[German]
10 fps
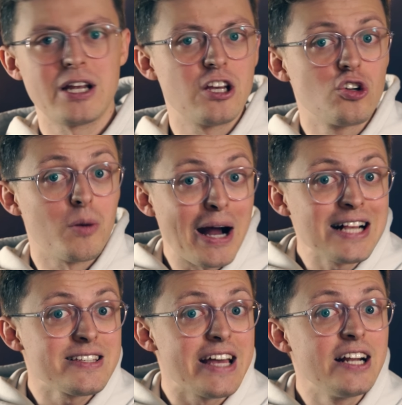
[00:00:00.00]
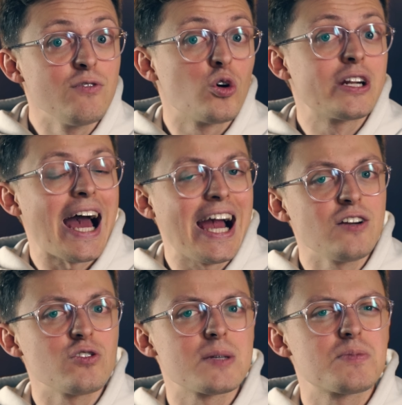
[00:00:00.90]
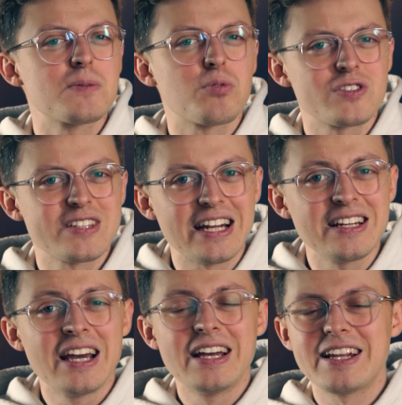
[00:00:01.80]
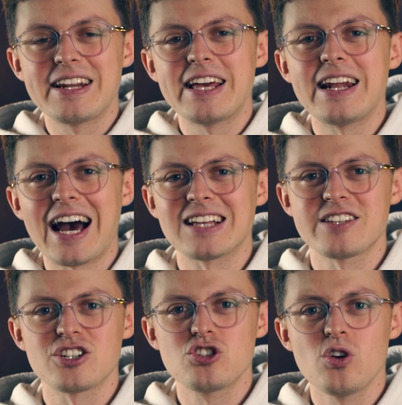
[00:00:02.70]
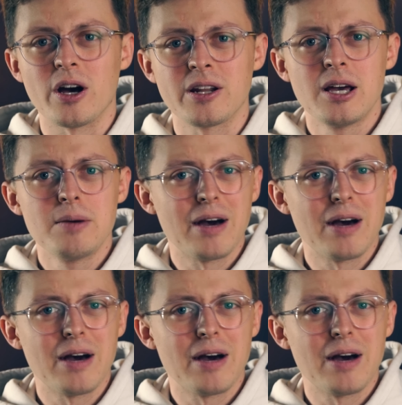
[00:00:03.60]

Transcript: Bei den normalen Zellen wurden 71% der DNA zerstört.